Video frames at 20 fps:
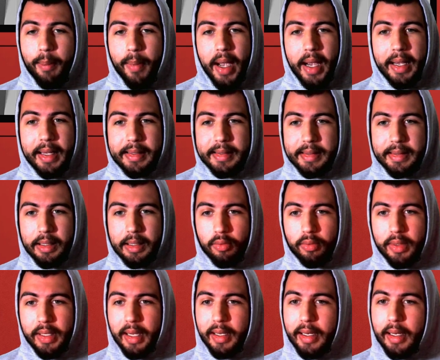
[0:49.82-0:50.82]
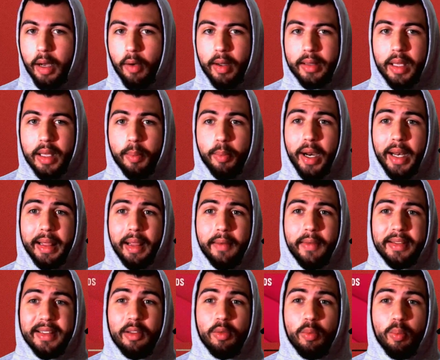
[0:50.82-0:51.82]
a marcação nele, não, até porque ele
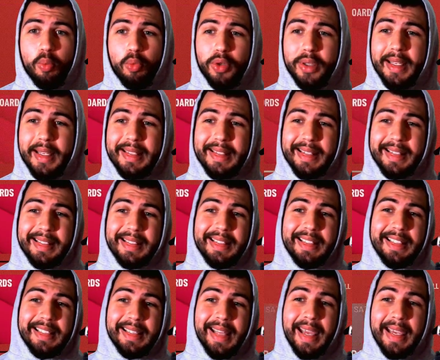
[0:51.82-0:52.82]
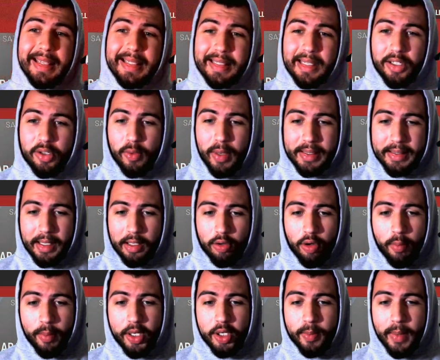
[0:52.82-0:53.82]
estava tendo muitas assistências com essa
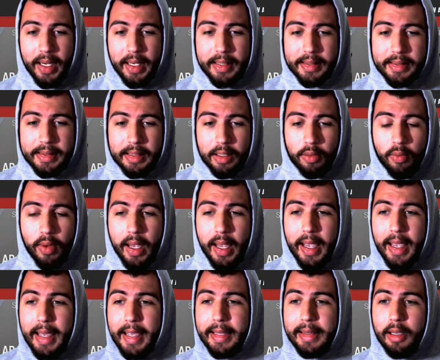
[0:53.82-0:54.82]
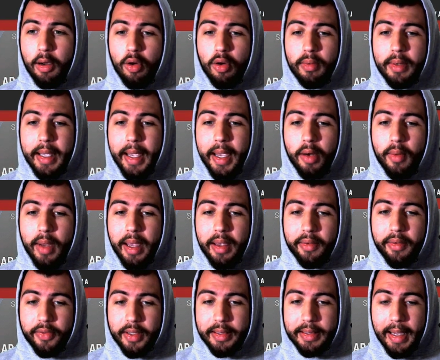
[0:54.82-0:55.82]
dobra de marcação, então eu quero
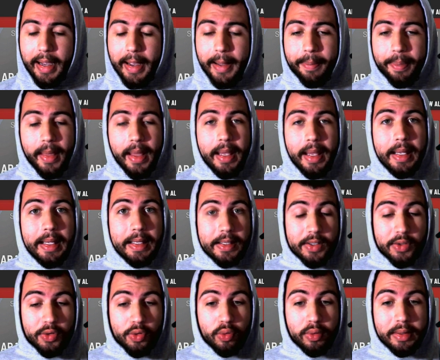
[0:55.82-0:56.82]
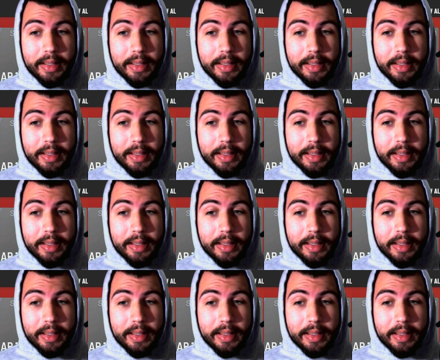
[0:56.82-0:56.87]
evitar isso